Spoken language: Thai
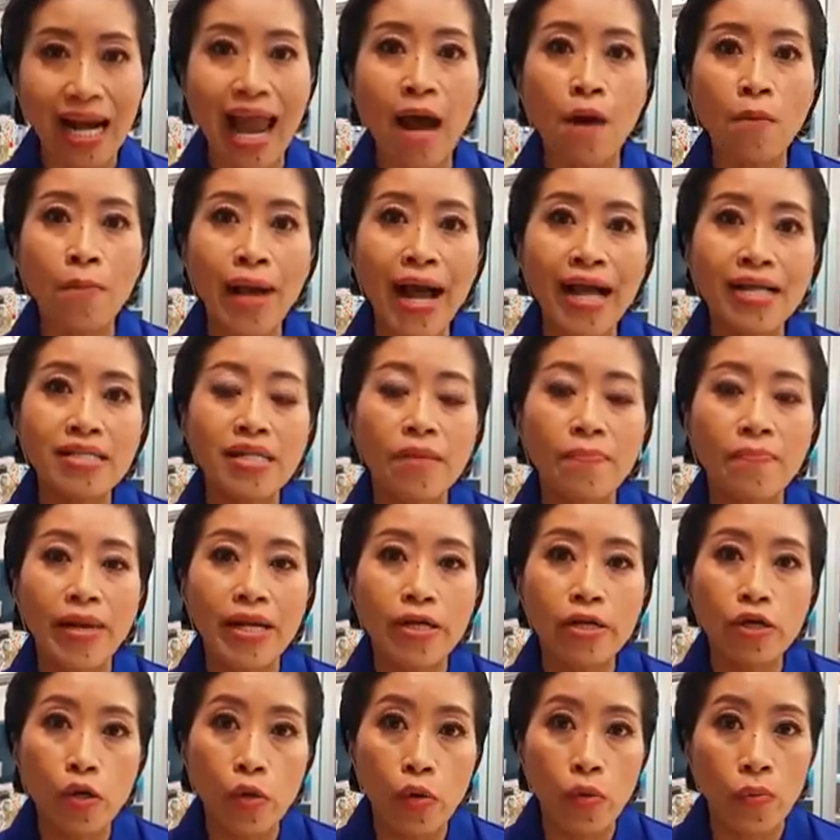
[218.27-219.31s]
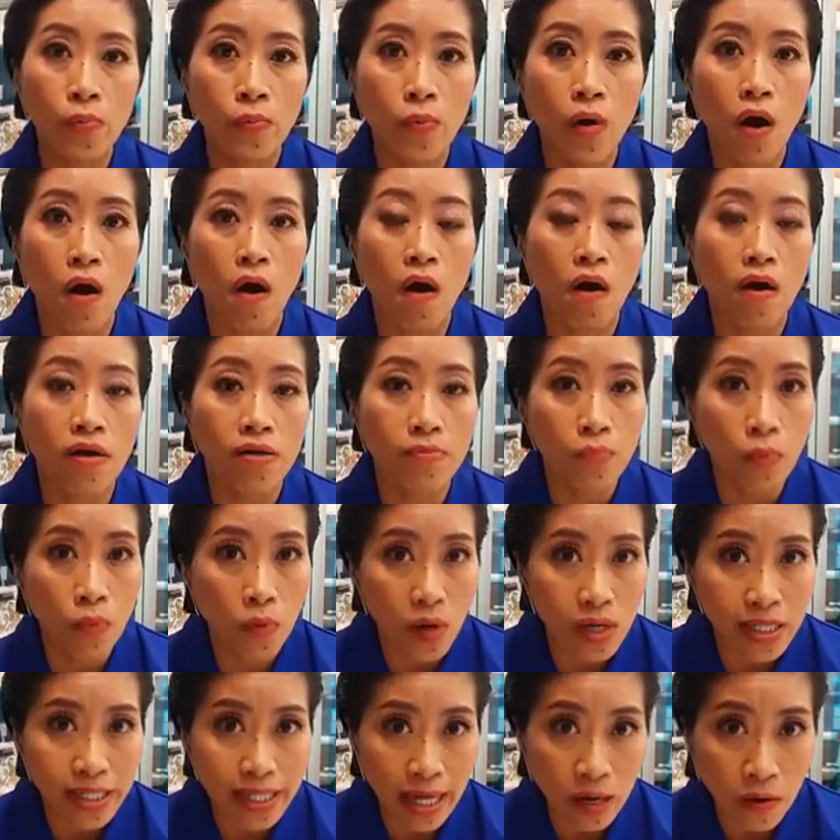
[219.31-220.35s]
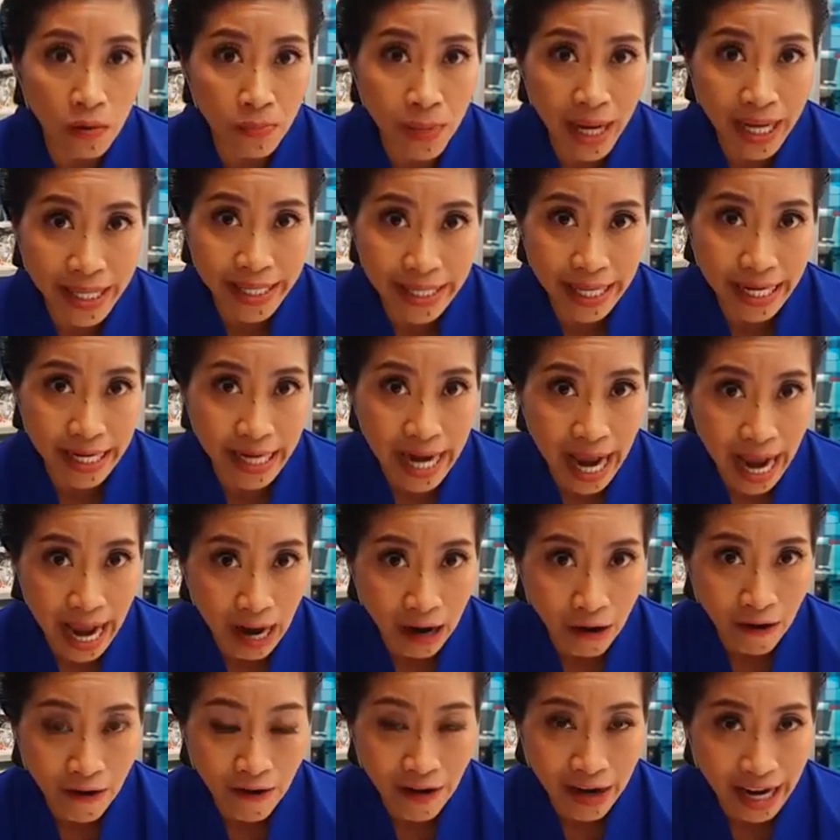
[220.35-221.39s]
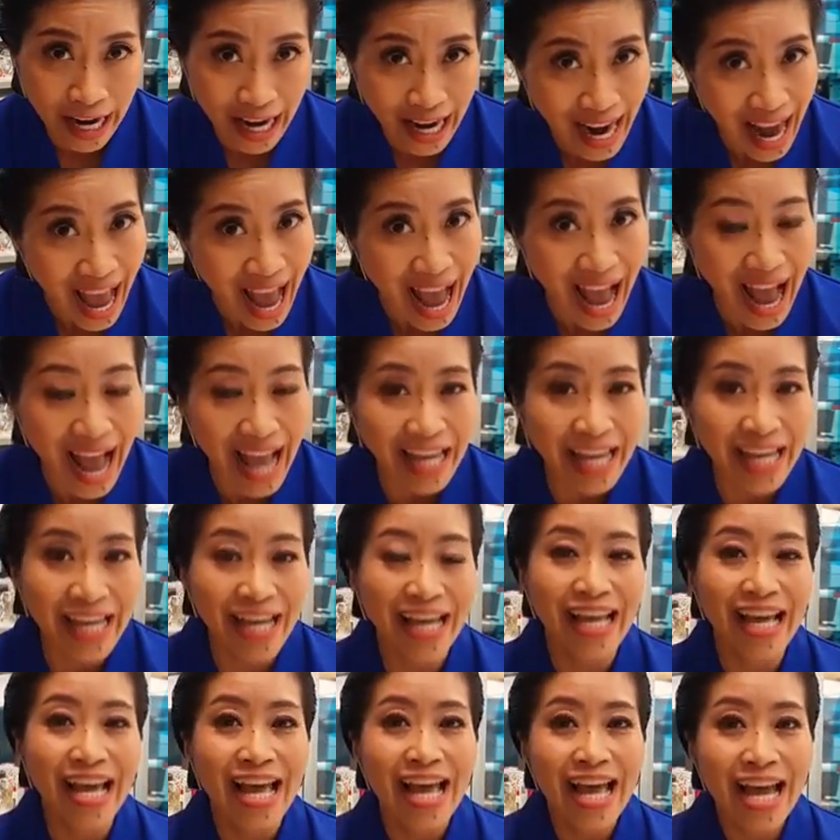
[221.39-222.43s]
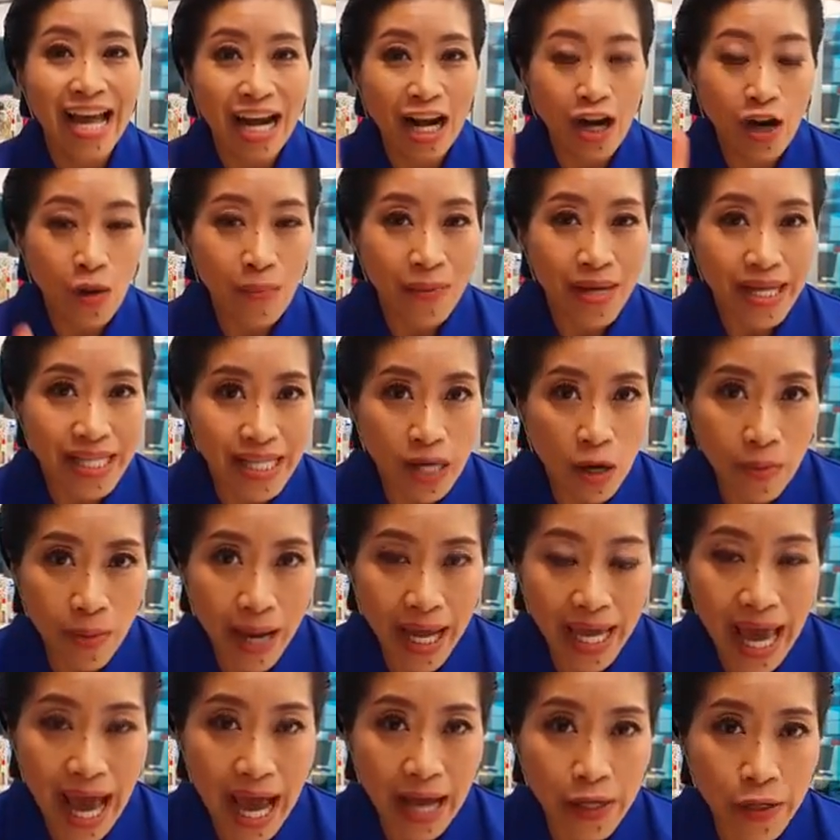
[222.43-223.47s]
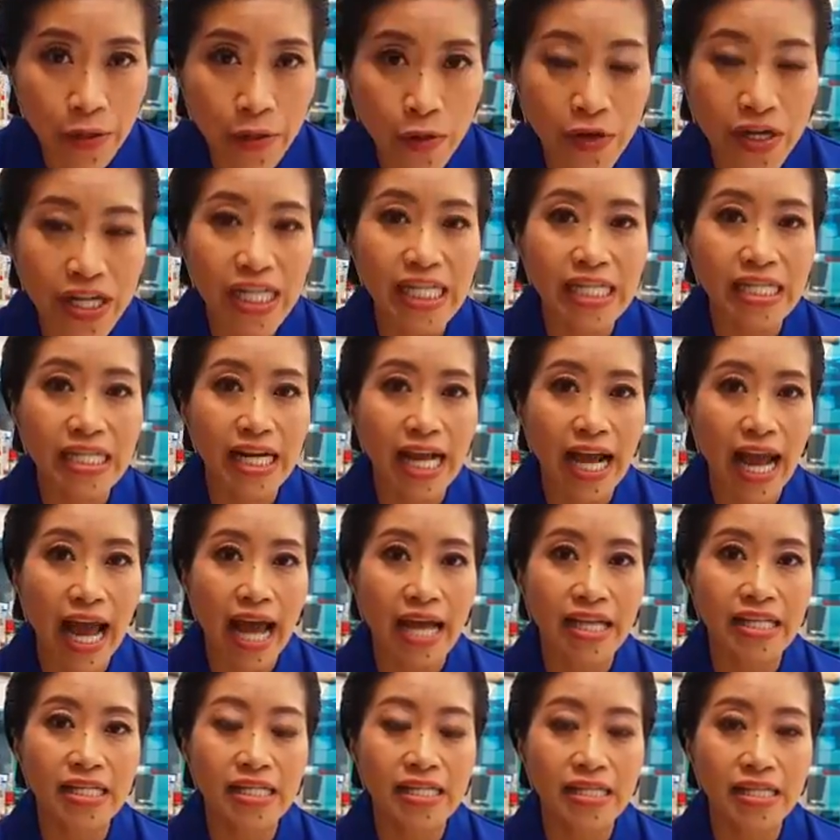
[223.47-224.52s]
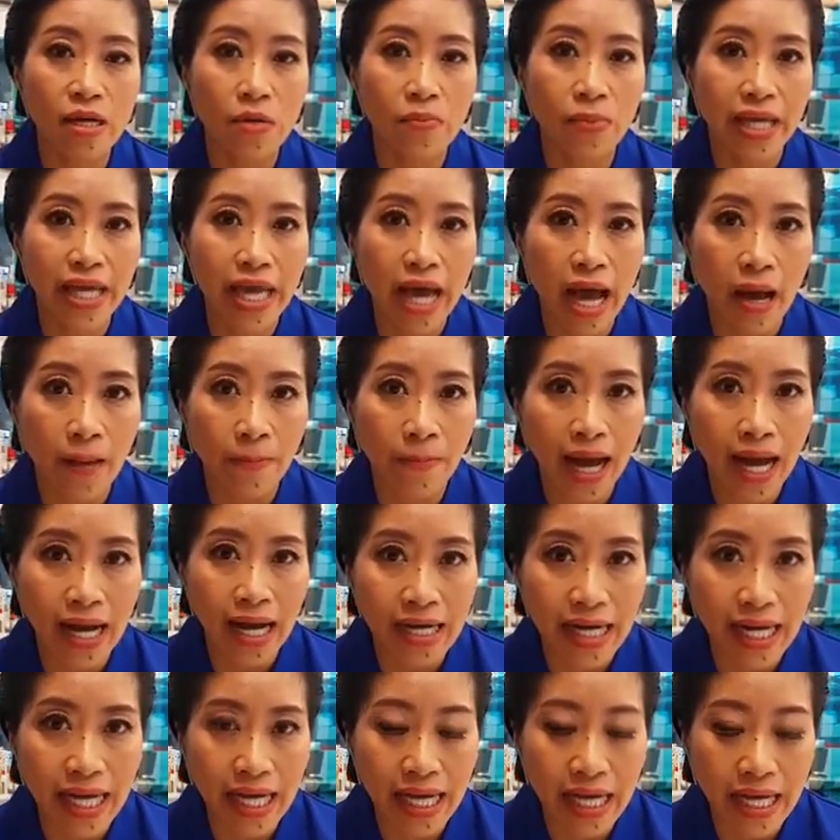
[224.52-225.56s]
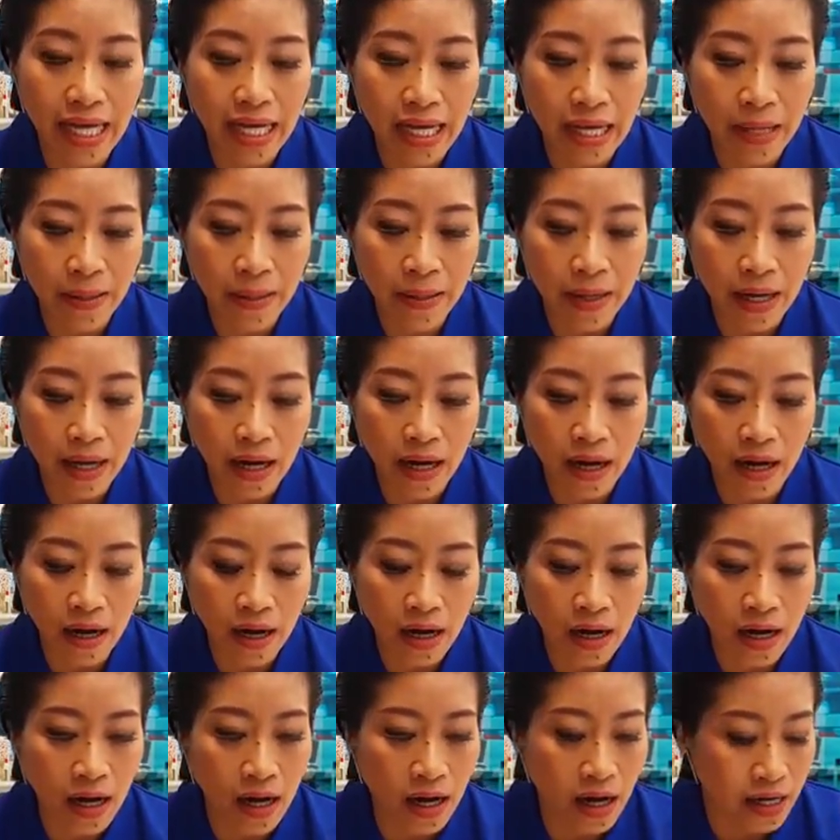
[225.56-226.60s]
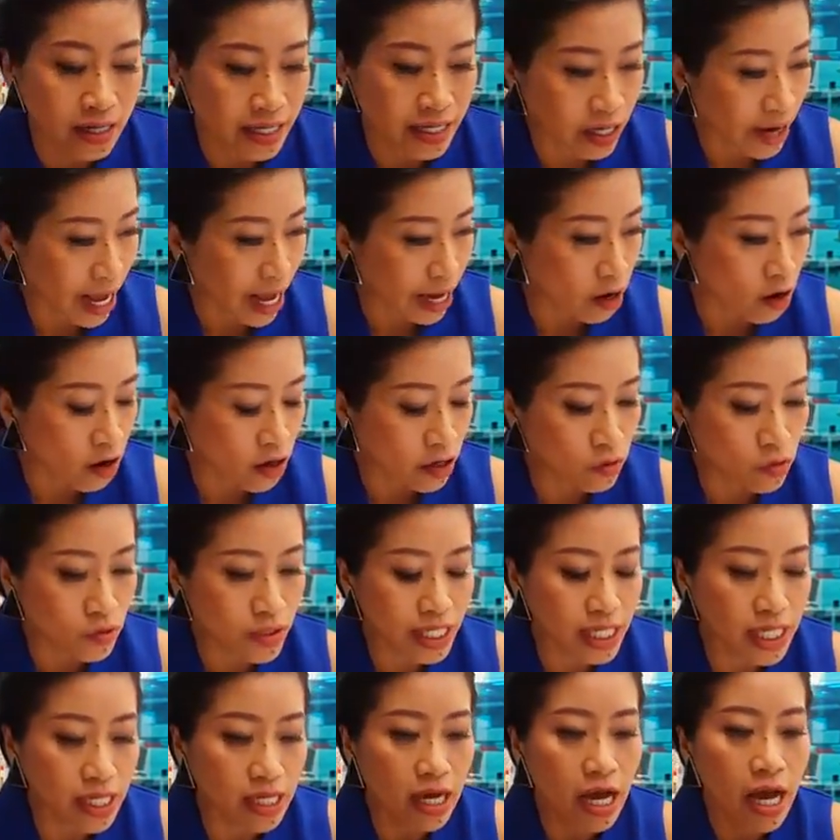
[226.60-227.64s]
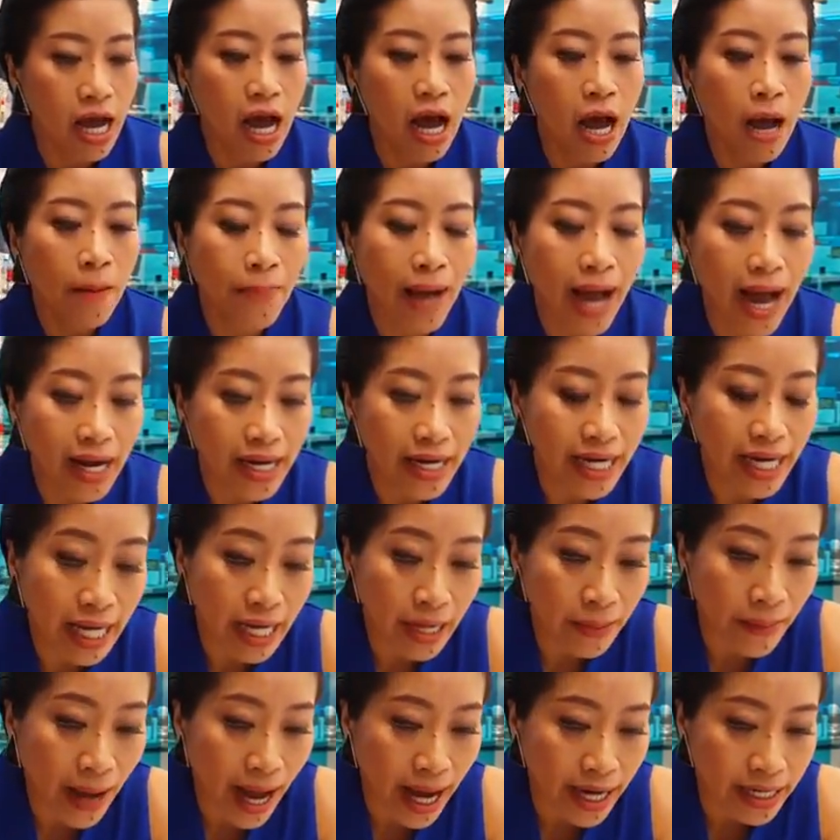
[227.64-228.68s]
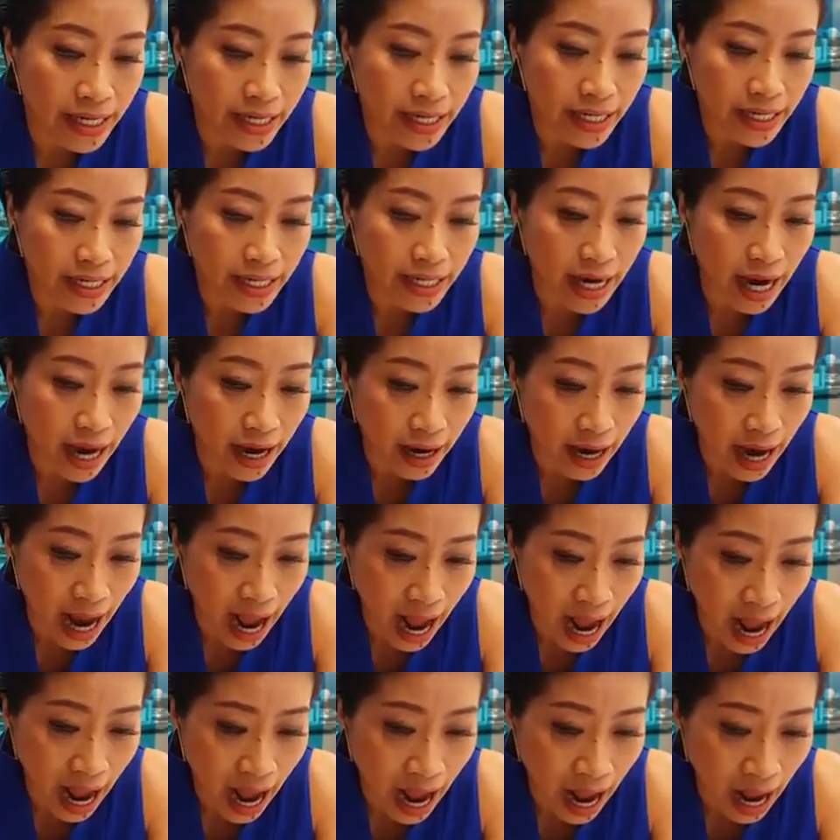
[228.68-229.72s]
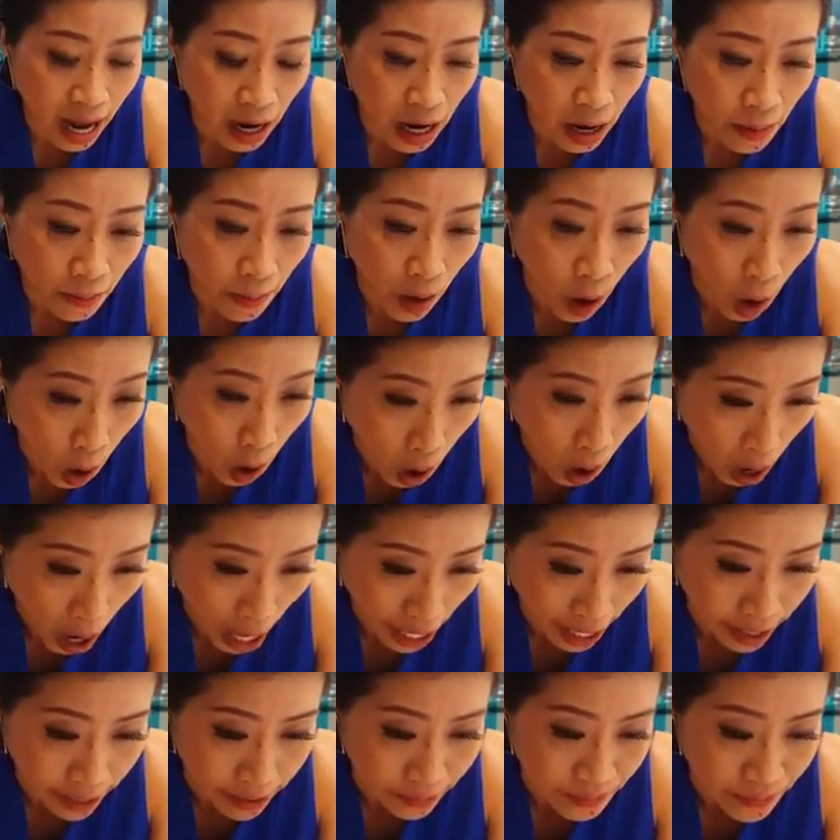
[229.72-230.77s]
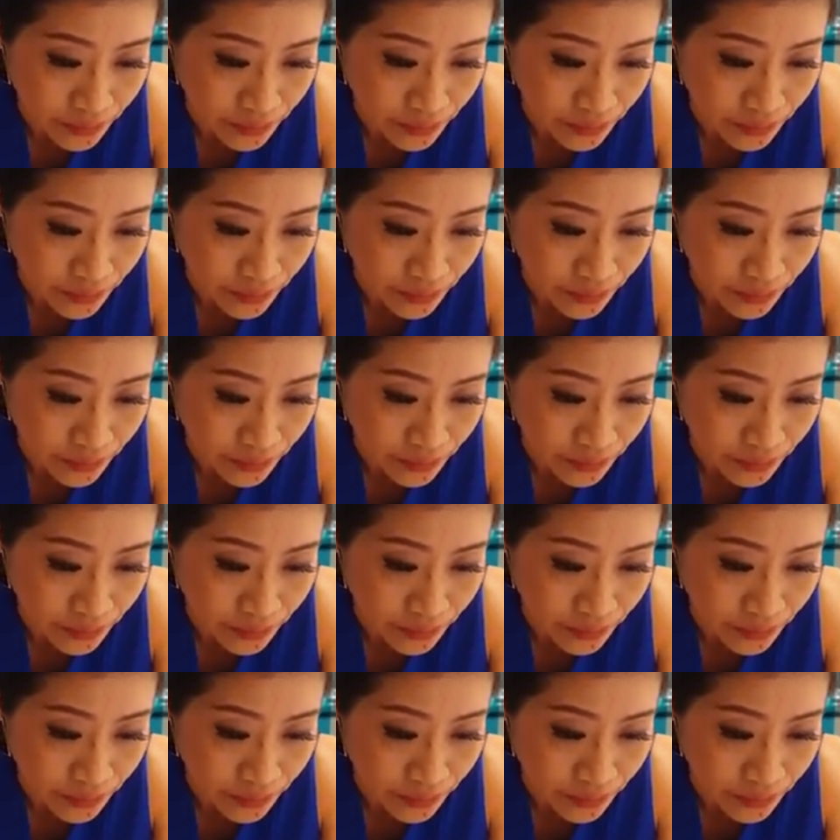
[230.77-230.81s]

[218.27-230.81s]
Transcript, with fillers: แล้วมักจะเป็นกลุ่มของพวกเจ้าภาษีนายกรทั้งหลาย แล้วก็มีเจ้าพญาอยู่คนหนึ่งนะคะ ชื่อเจ้าพญาพักดีเเดี๋ยวแขกขอดูชื่อพักดีพัทราพร